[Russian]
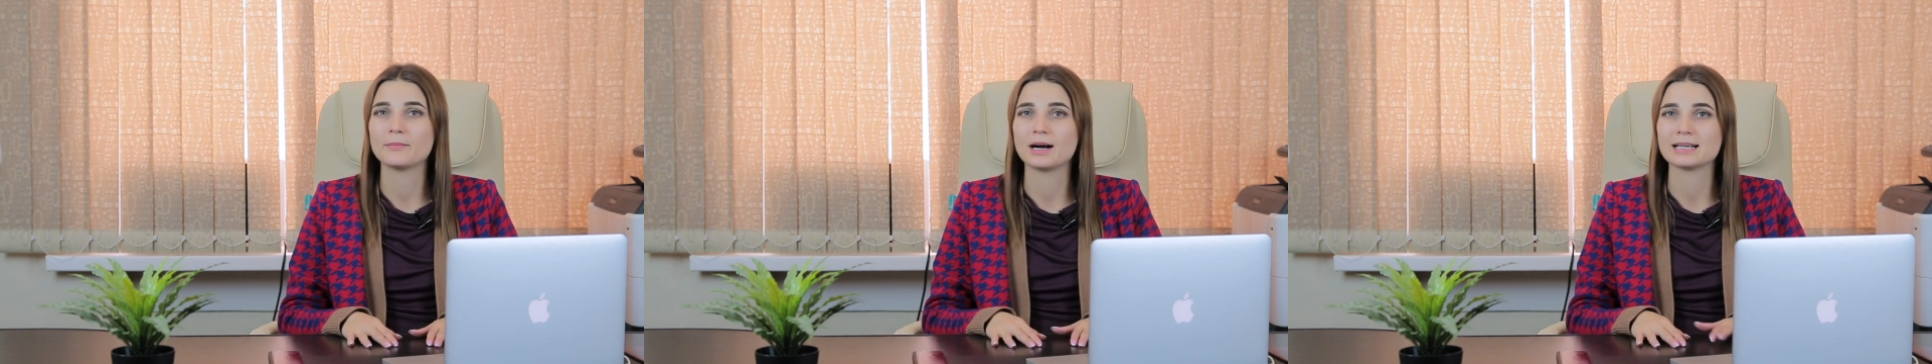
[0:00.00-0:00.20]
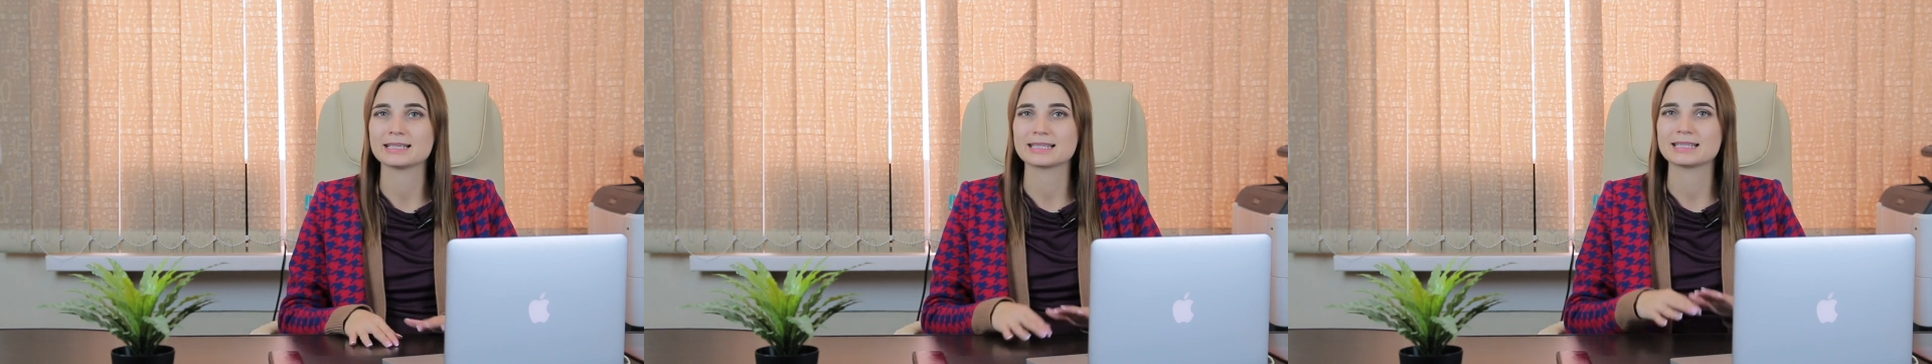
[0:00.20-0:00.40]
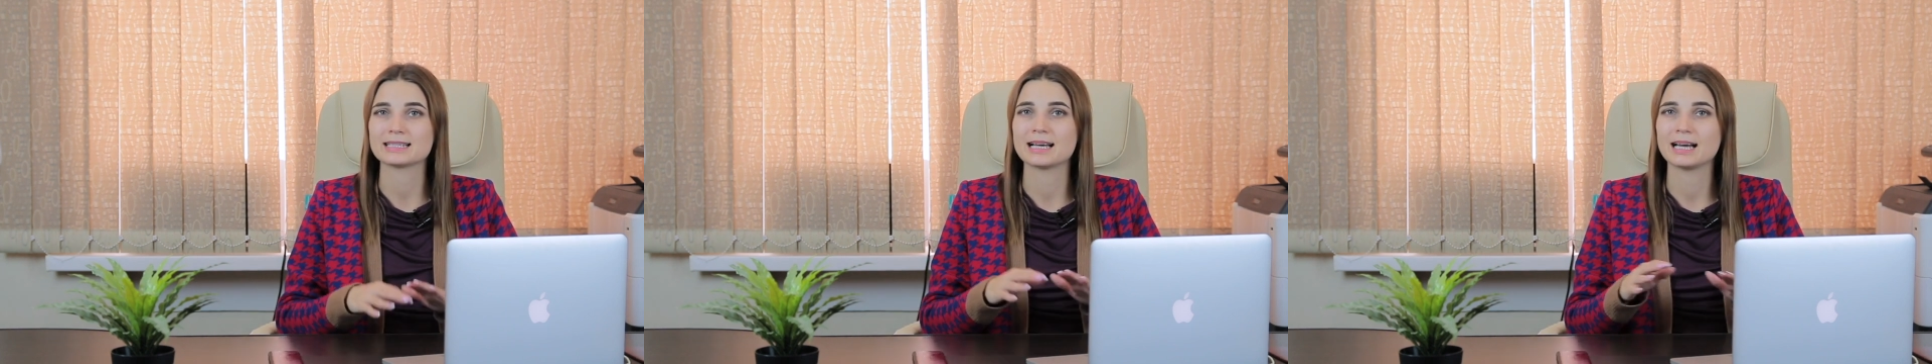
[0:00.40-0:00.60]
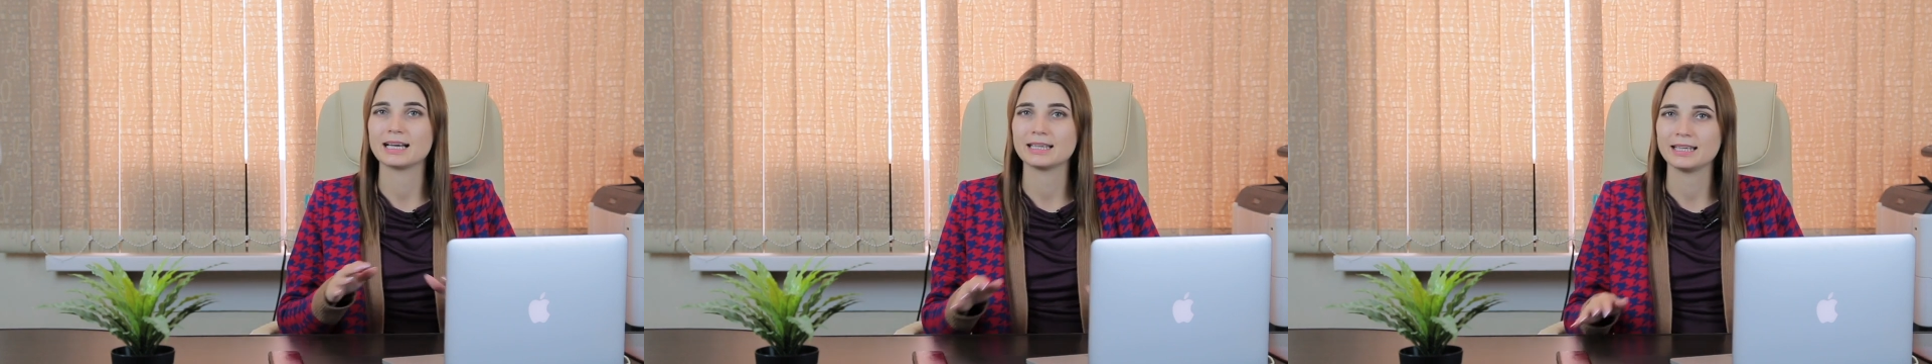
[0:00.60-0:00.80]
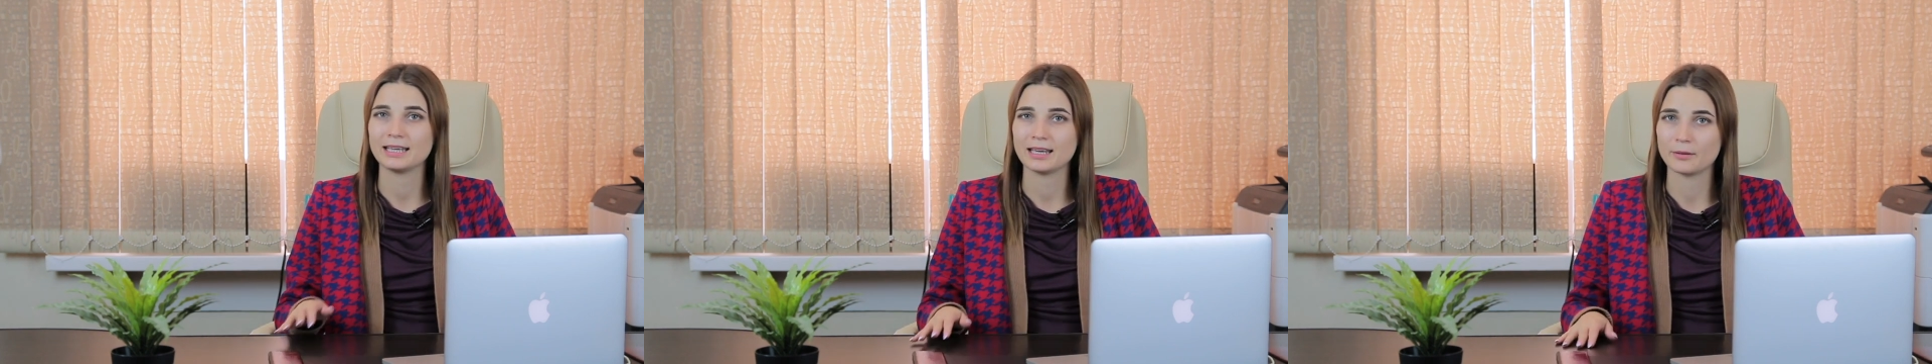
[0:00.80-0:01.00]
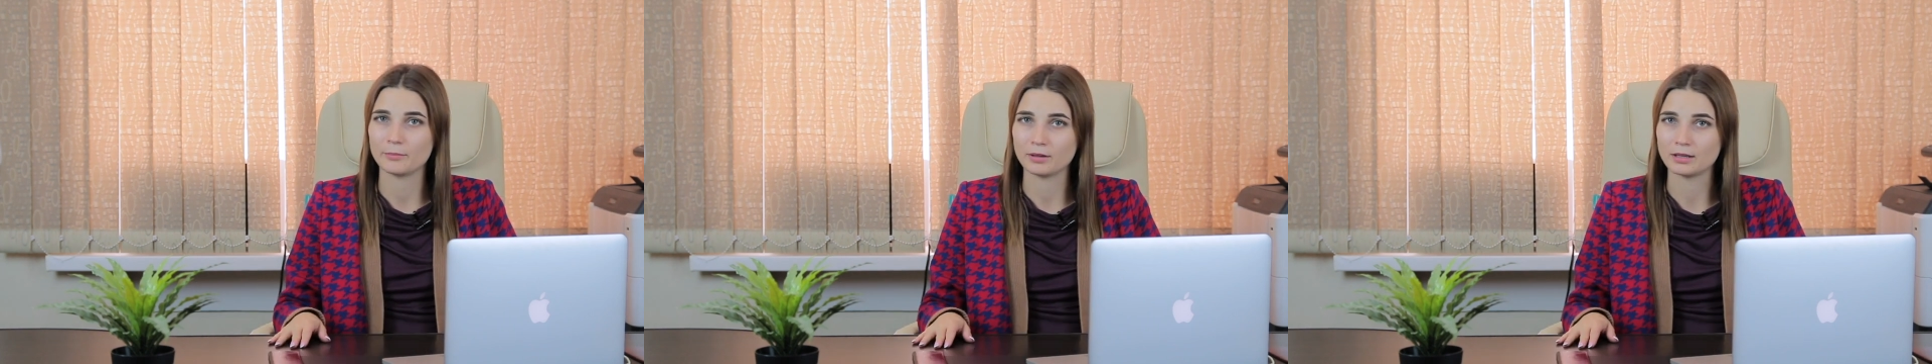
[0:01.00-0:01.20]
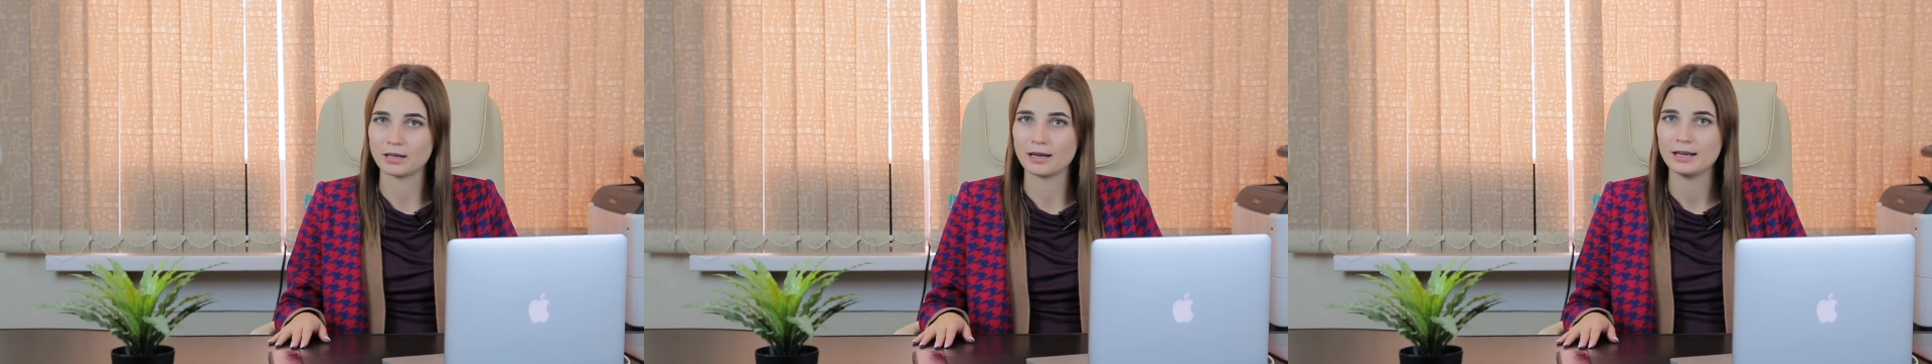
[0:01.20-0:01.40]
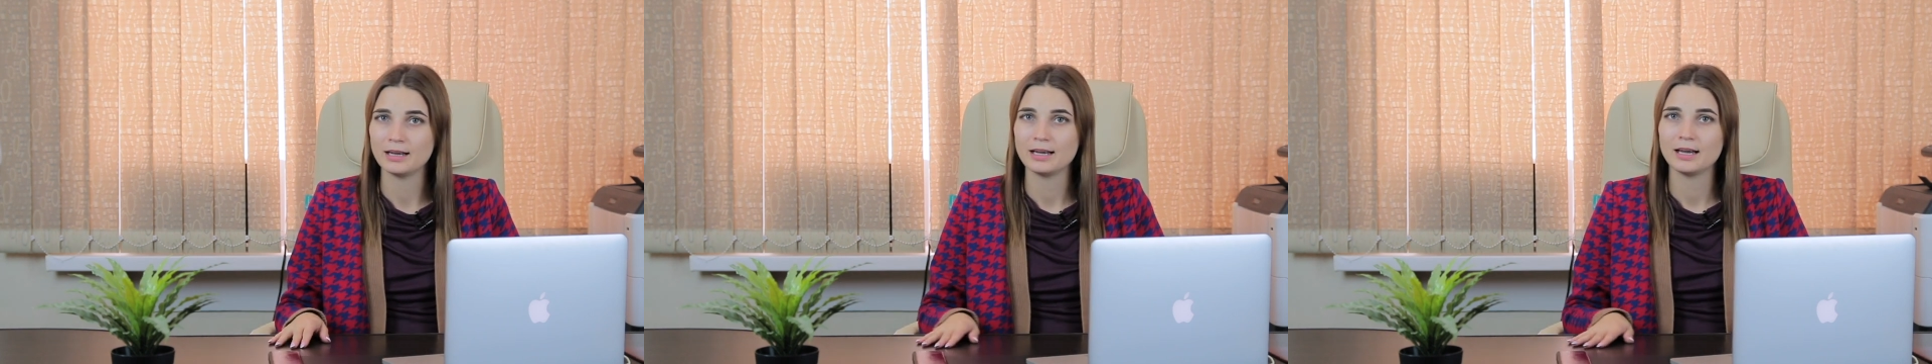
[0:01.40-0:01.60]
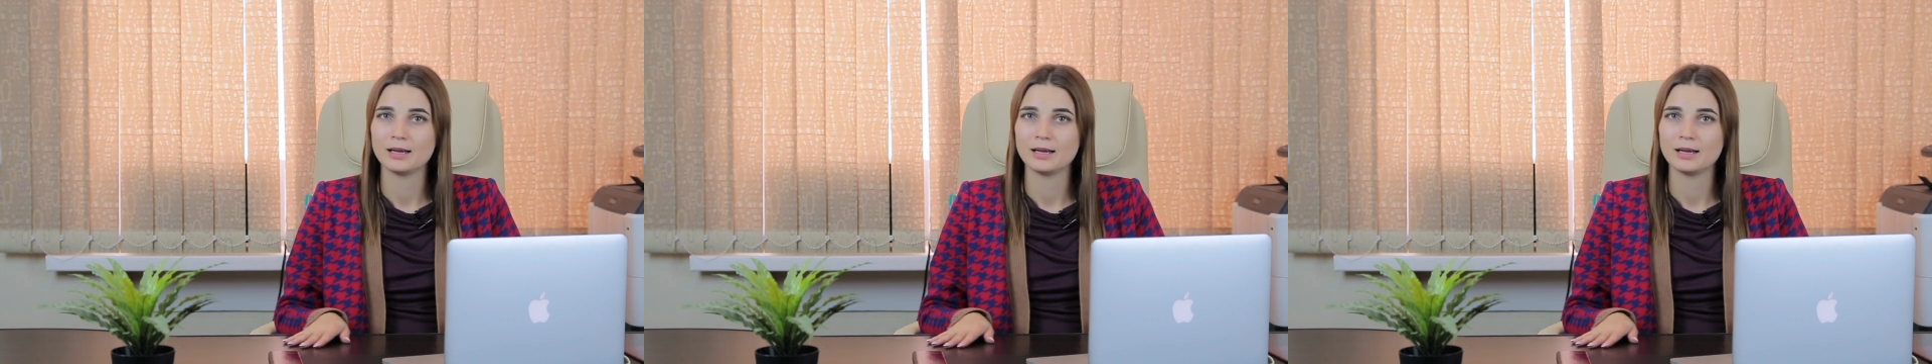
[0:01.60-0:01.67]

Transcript: массы не было.